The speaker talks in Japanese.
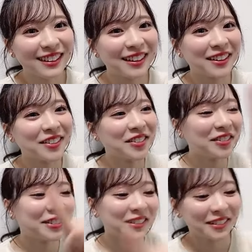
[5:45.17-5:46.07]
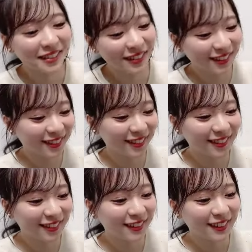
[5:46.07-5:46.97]
あ
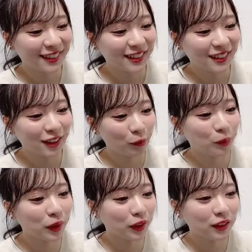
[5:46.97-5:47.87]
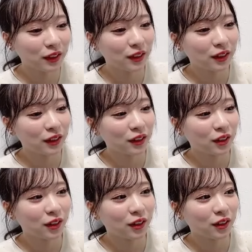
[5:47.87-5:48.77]
のー、やっぱ
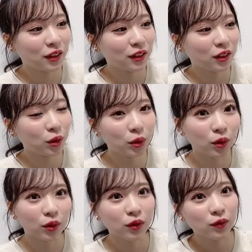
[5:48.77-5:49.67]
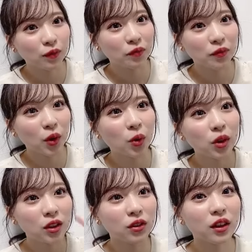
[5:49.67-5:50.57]
そう
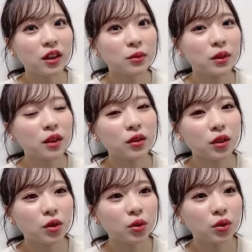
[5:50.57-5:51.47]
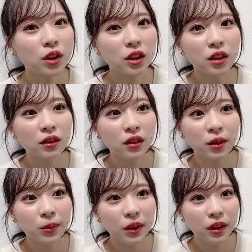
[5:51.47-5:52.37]
オーディションが始まったのがちょうど1年くら
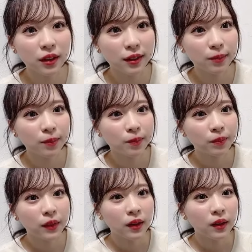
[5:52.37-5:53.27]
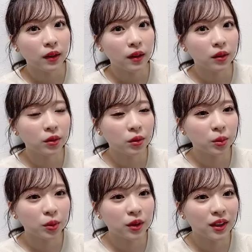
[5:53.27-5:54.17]
い前で
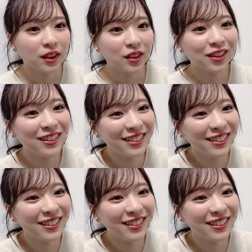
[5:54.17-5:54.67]
アウトオブ4ト